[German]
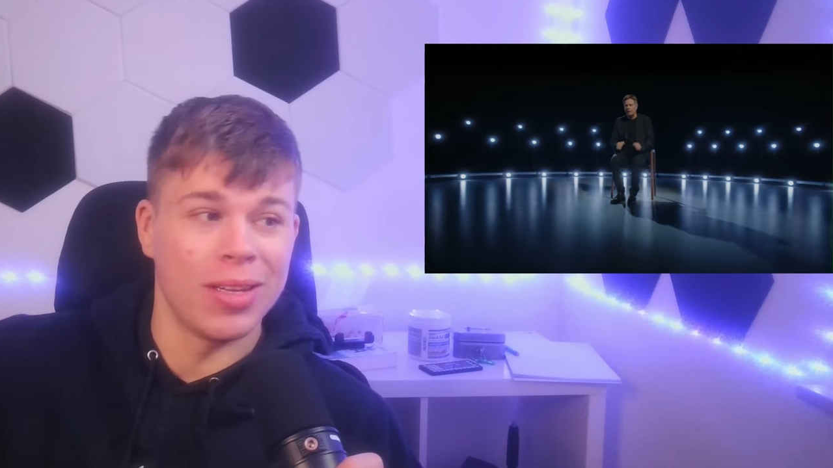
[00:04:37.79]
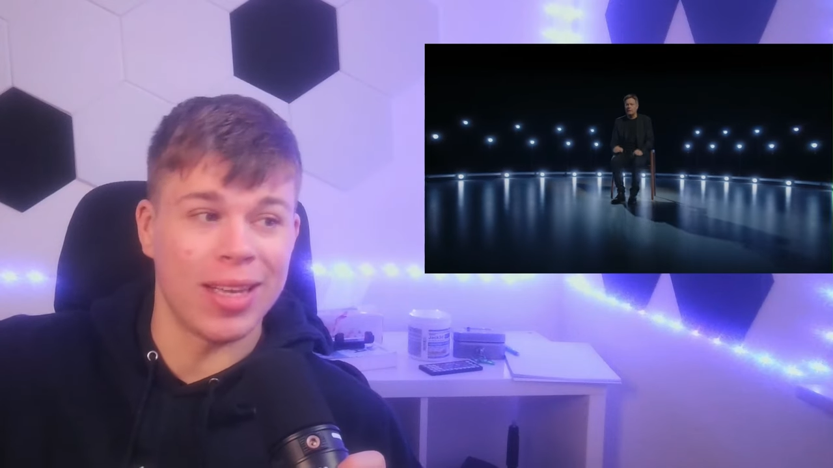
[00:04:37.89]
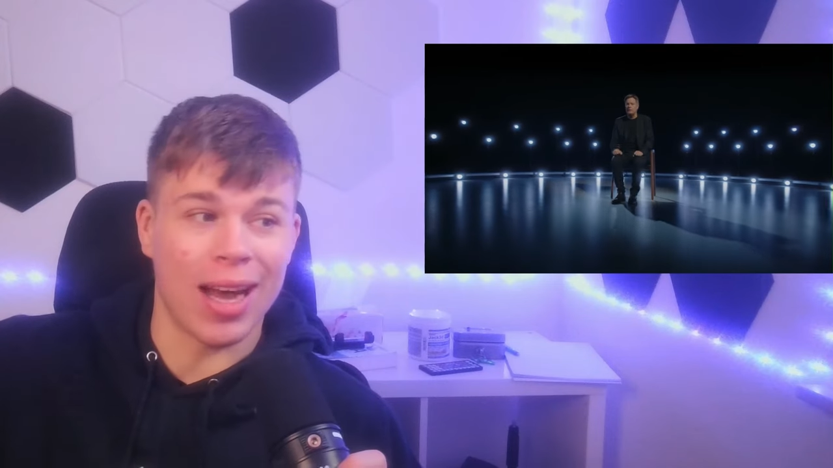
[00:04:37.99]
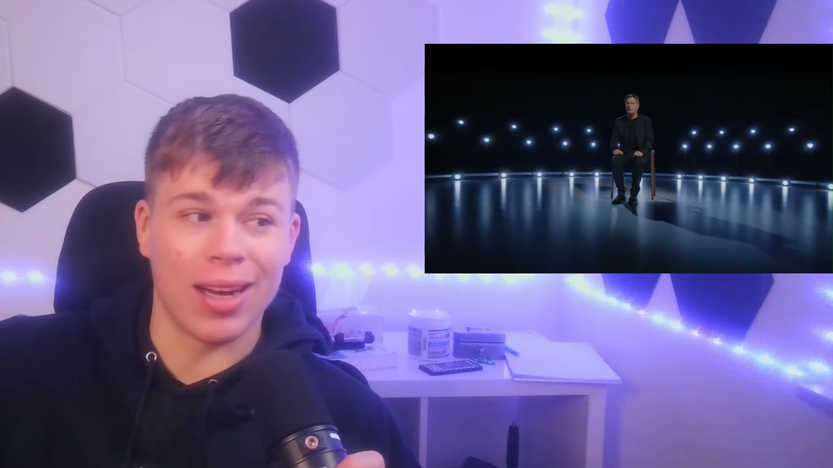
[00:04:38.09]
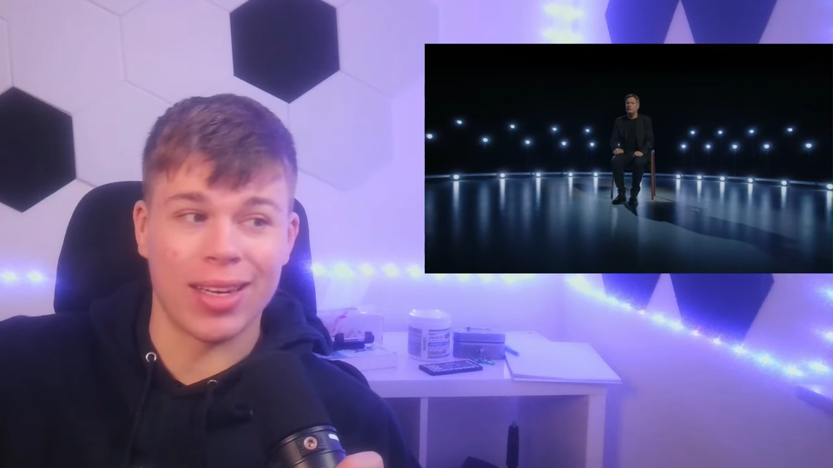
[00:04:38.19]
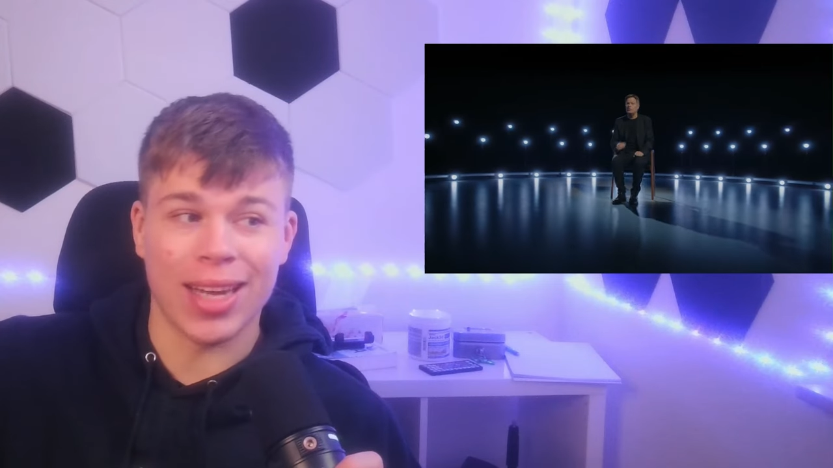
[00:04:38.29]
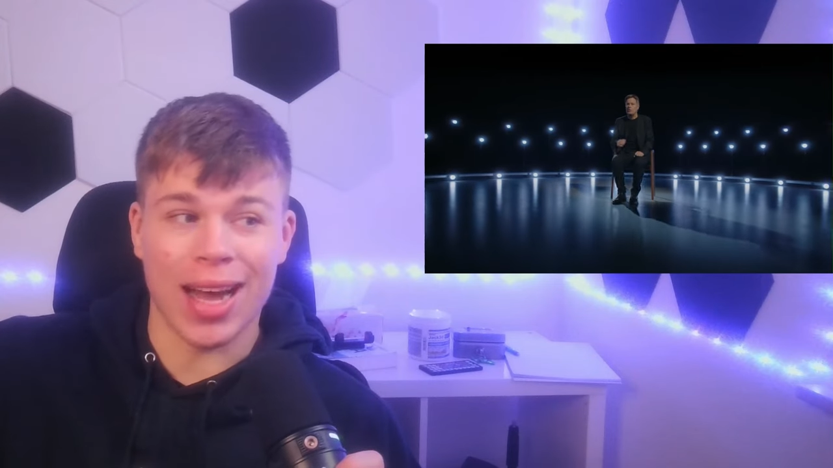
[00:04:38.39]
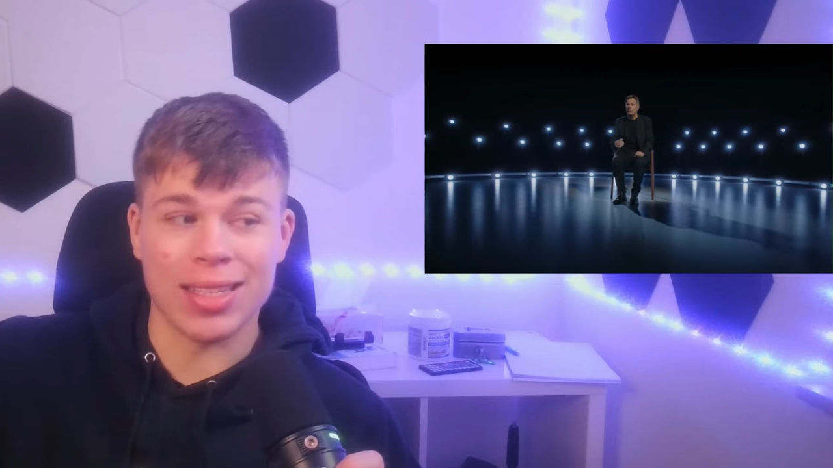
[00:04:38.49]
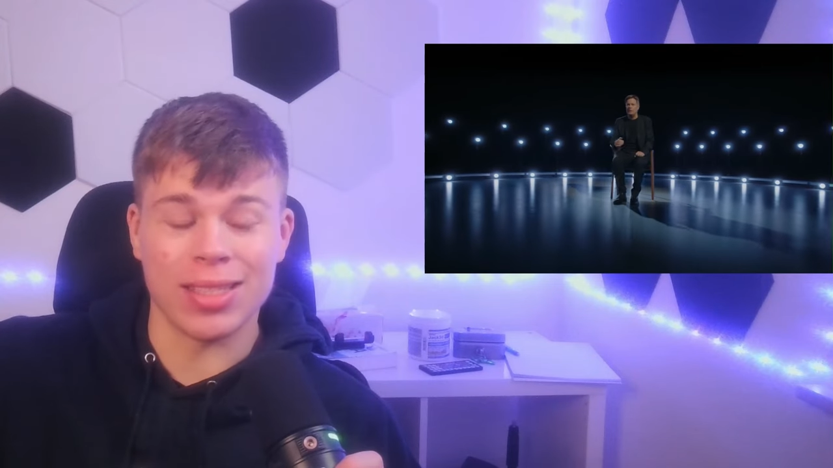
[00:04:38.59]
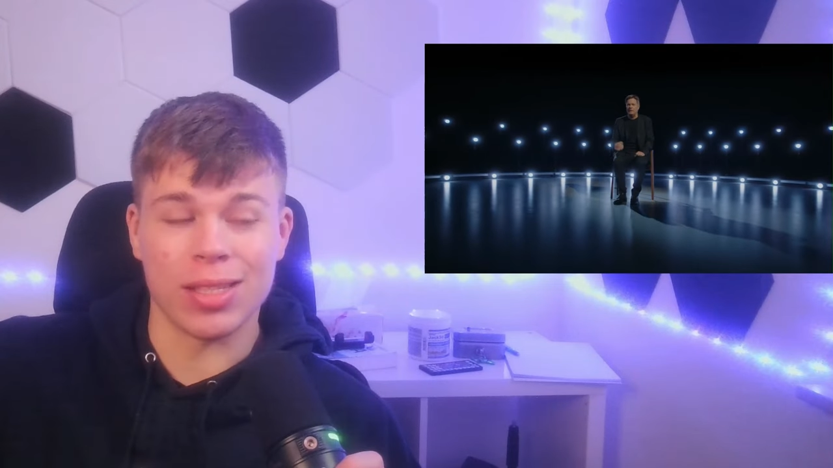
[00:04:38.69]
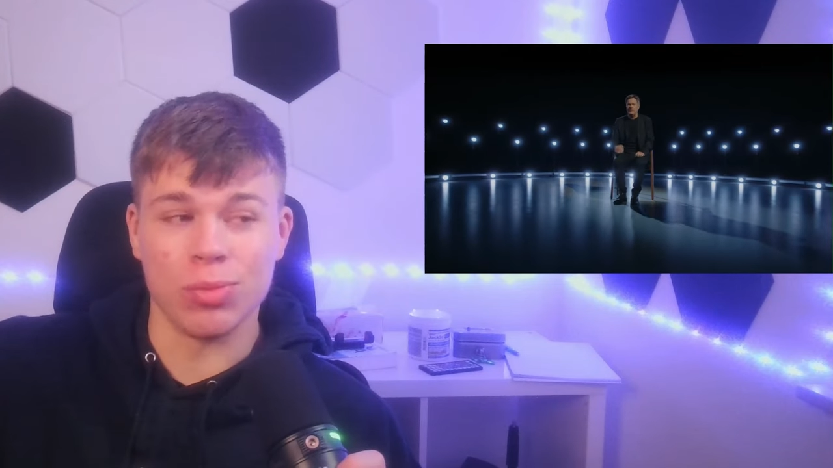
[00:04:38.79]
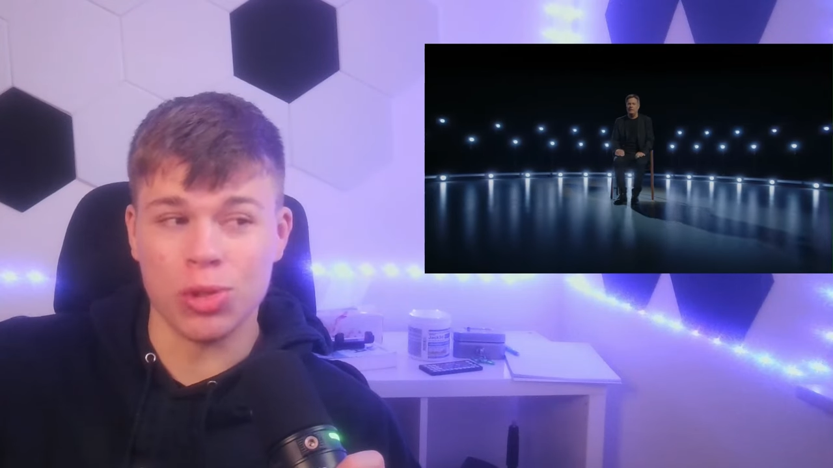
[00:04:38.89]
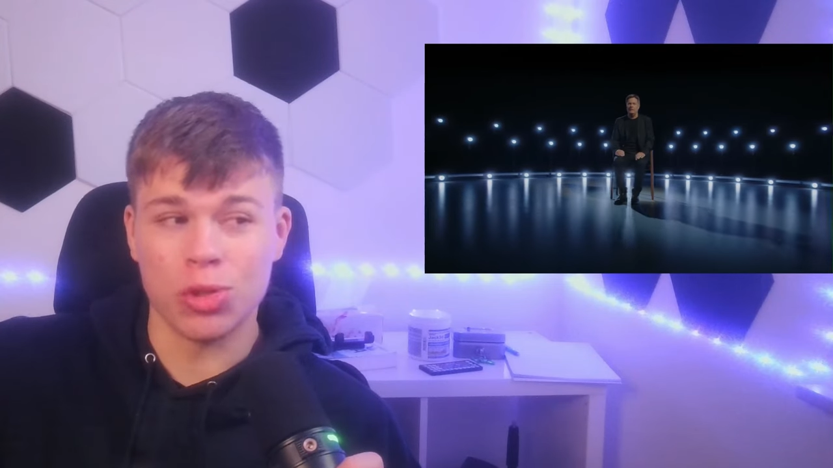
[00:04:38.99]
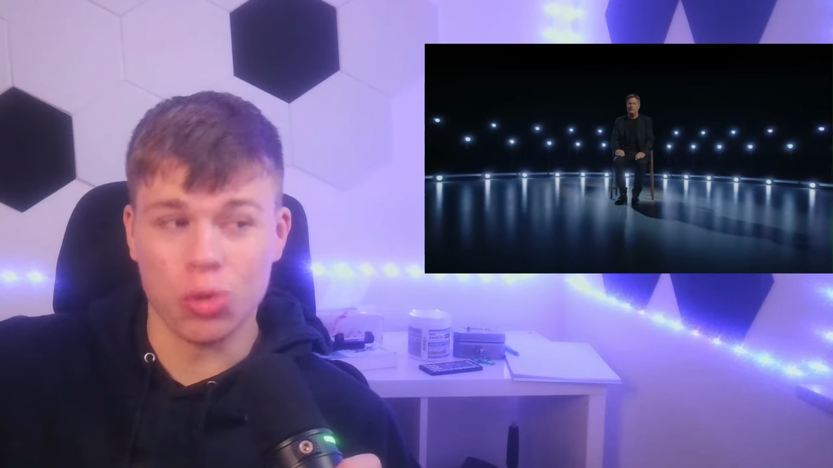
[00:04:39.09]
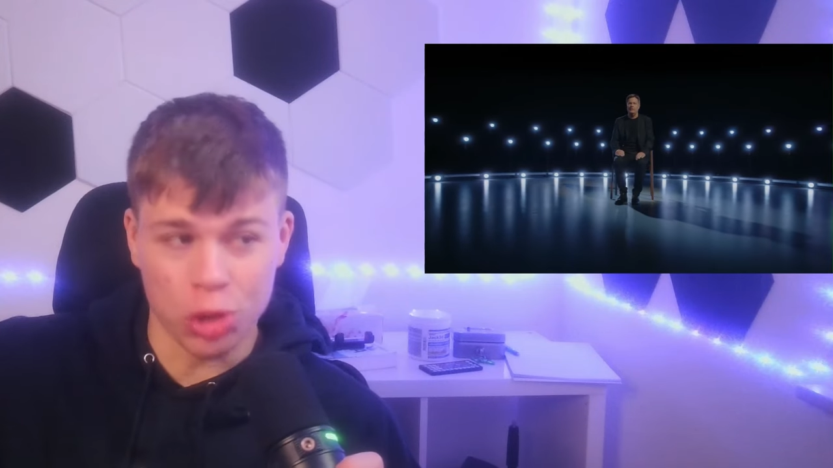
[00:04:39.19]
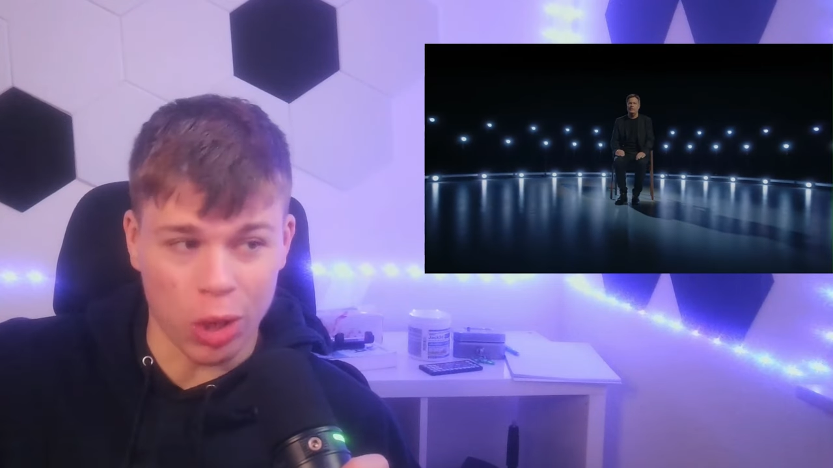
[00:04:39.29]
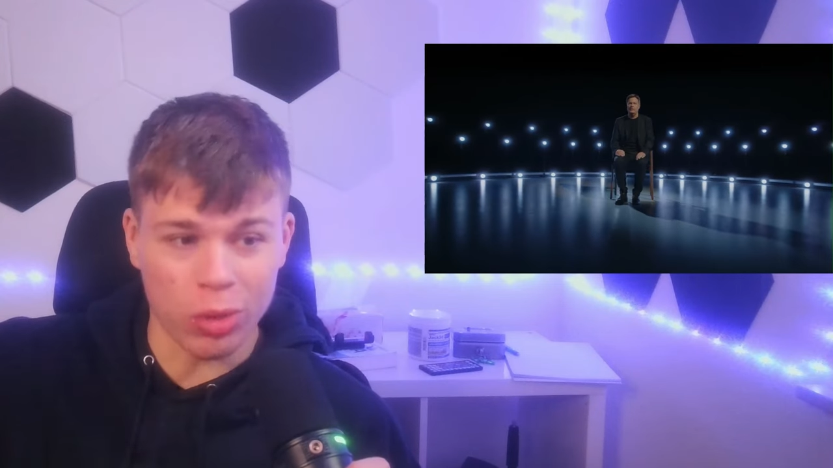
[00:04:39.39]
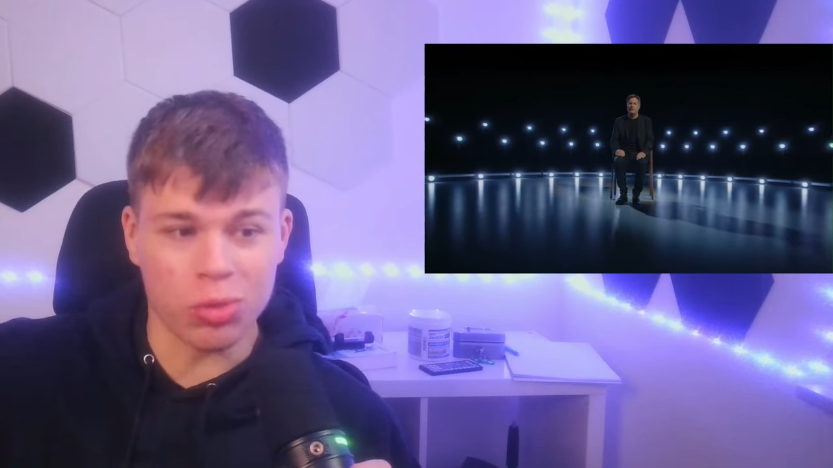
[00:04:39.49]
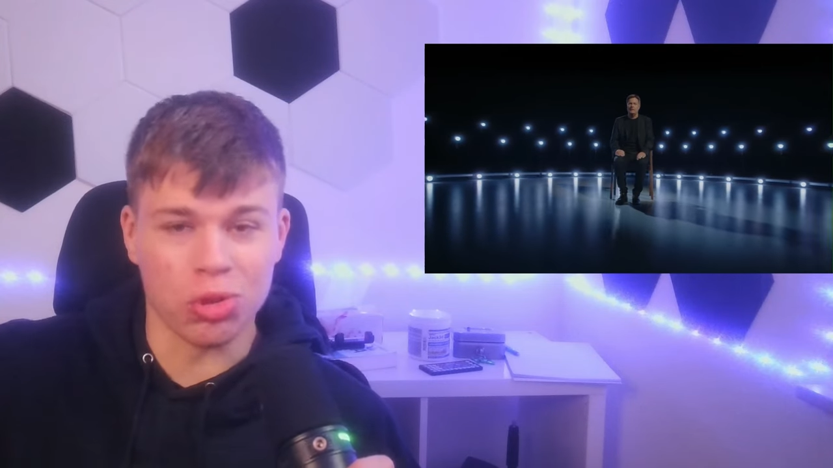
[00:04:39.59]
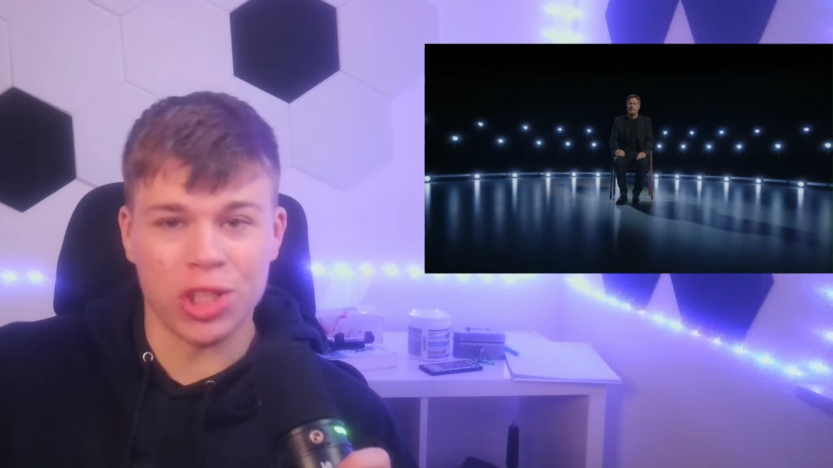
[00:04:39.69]
ja, Gratismut zur Schau
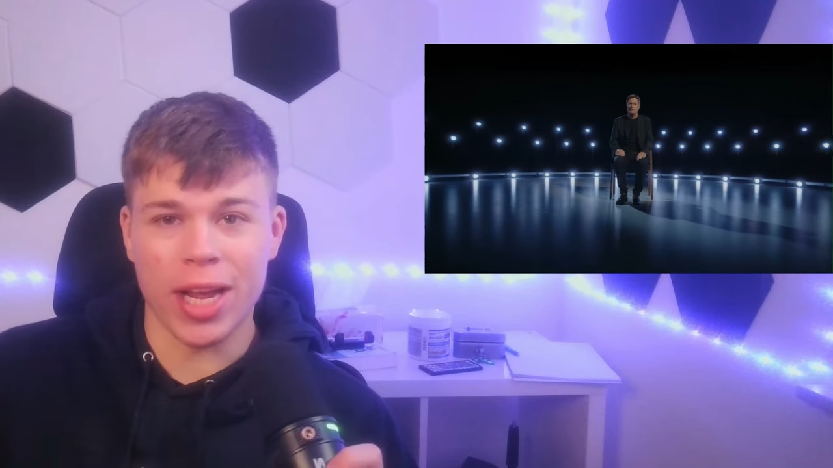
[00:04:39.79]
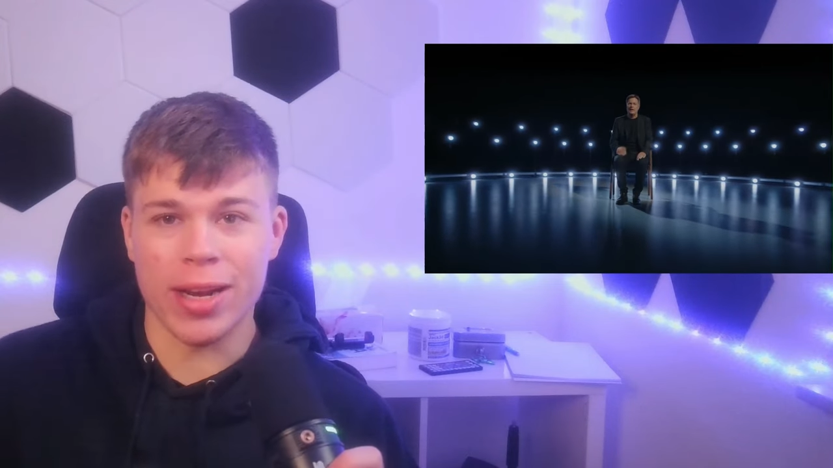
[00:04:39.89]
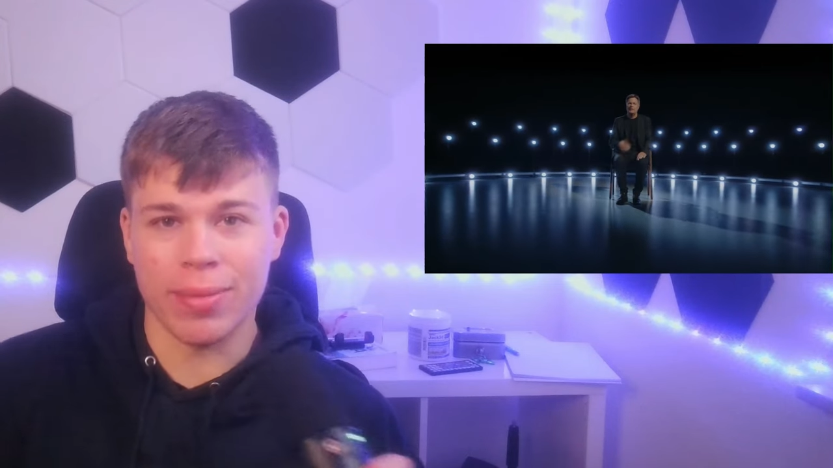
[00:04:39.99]
zu stellen.